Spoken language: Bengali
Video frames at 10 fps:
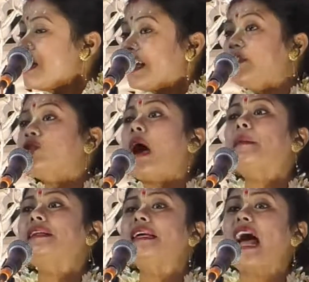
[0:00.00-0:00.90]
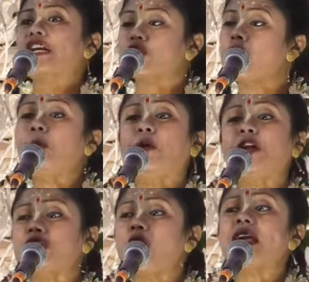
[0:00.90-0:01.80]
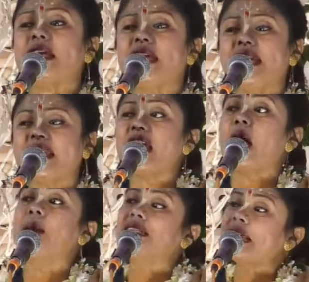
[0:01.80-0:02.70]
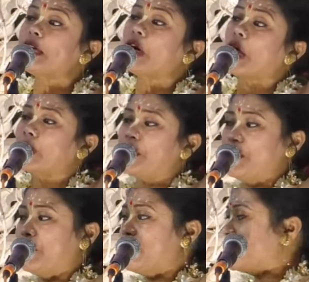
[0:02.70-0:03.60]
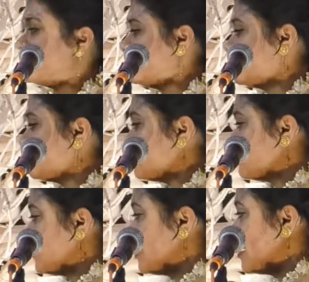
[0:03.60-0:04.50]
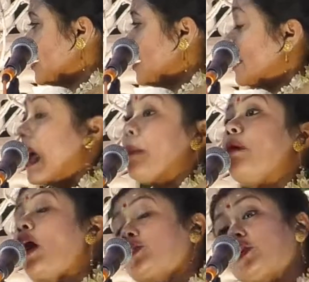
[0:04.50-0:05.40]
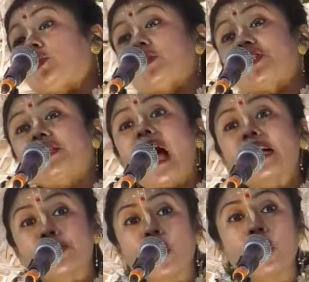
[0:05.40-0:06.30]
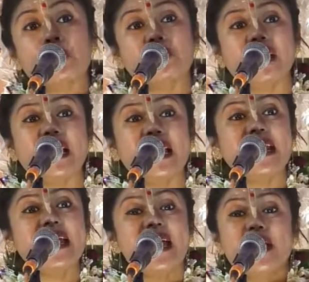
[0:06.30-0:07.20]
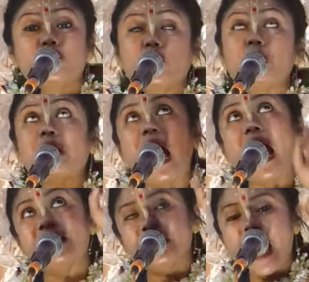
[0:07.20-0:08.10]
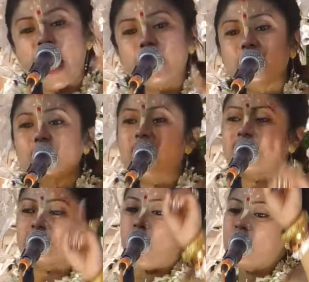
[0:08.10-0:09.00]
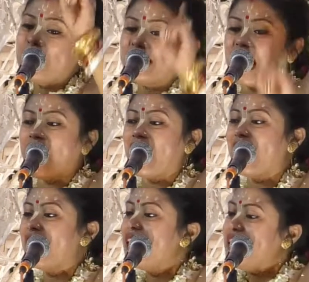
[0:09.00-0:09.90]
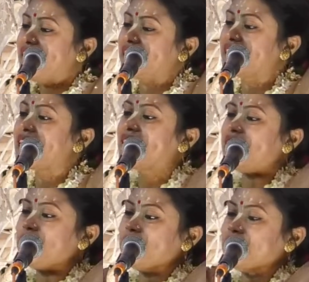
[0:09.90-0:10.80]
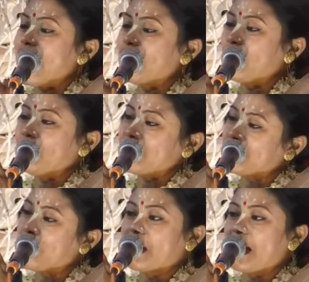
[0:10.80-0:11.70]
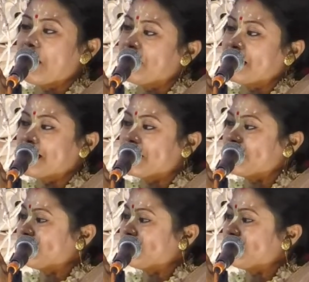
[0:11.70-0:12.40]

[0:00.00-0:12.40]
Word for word: কিন্তু আমাদের আসল পরিচয় কি কি আমাদের করণীয় রামভক্ত তুলসীদাস কলম দিলেন তুম কাহা সে আয় হো আর যাও কি কাহা ইতনা দিল বিচার লো বাস হো গায় ভজন